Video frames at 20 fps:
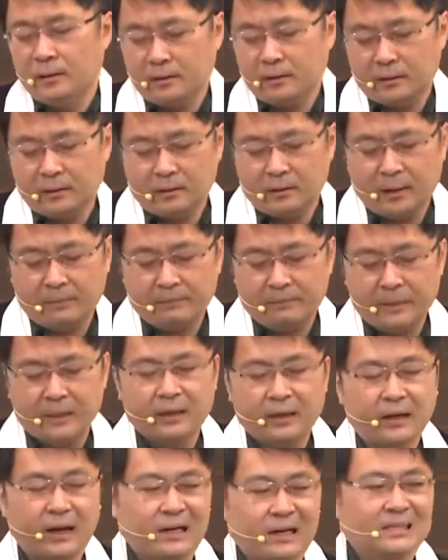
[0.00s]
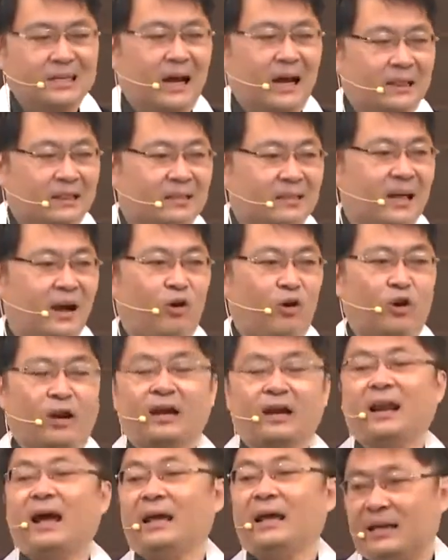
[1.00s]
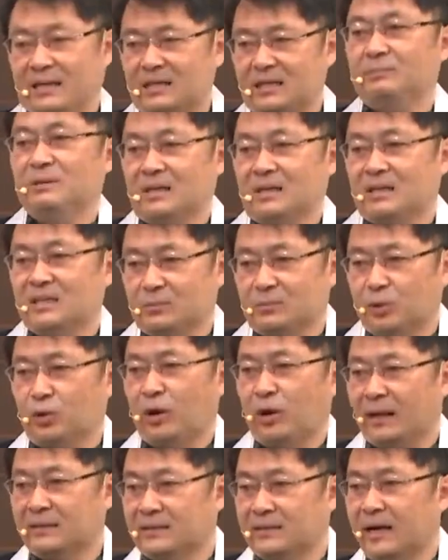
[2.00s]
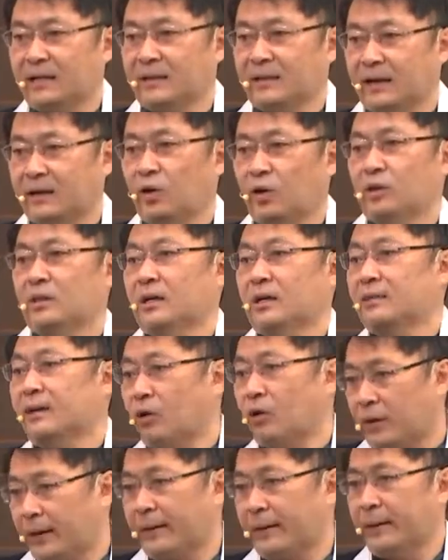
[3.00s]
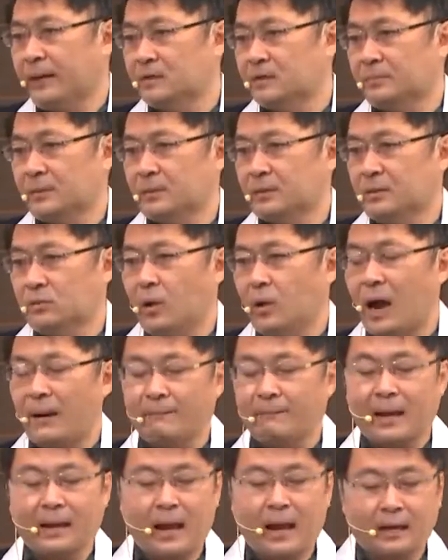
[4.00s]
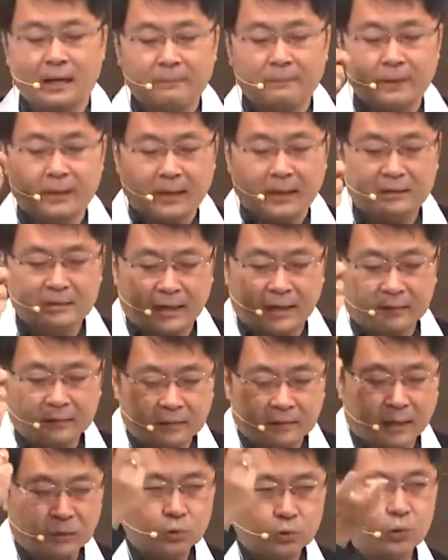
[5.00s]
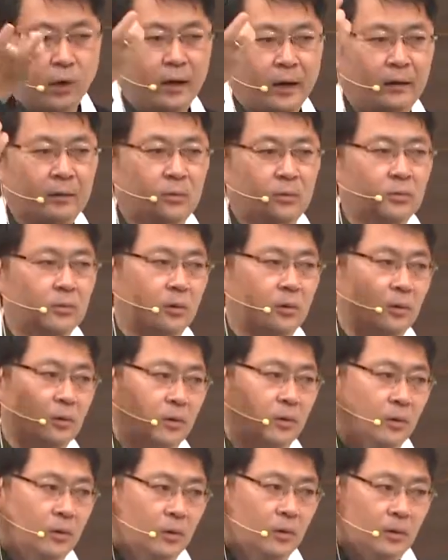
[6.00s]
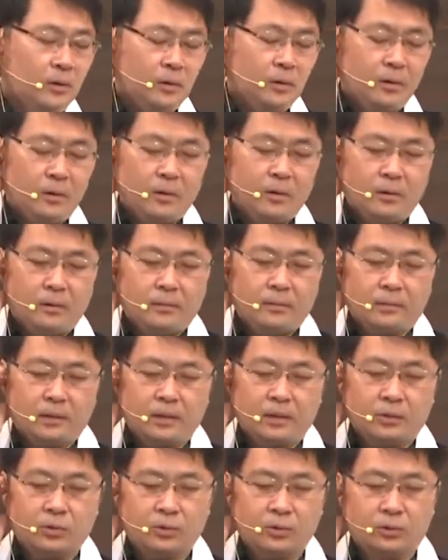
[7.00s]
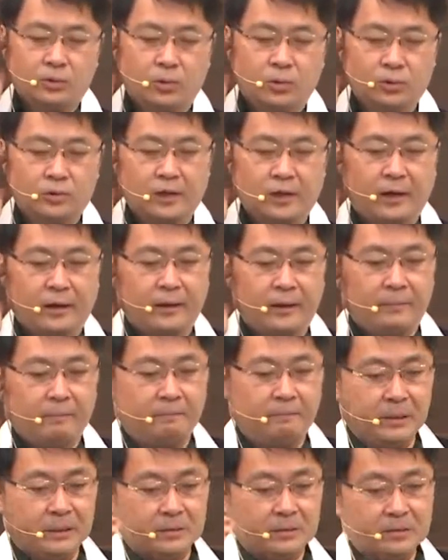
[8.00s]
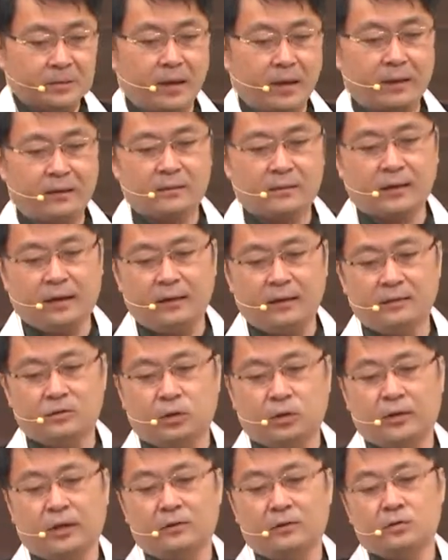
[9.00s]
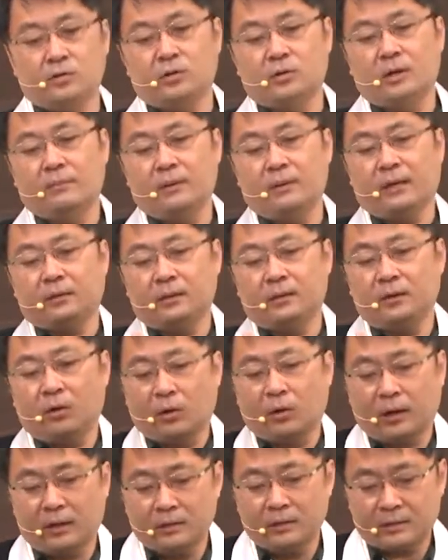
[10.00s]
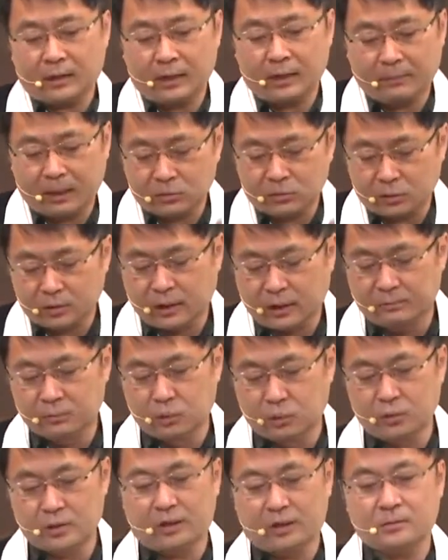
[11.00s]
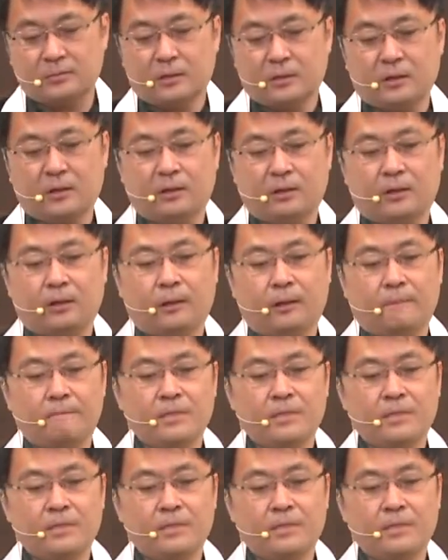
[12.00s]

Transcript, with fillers: Kita pikiran jahat tentang orang lain aja bisa disebut orang jahat kan, kalau ternyata orang yang nggak seperti itu. Apalagi pikiran jahat tentang Tuhan gitu. Itu dosa yang besar sekali. Cuy. Dan saudara melihat ini orang Israel masuk ke dalam dosa seperti ini.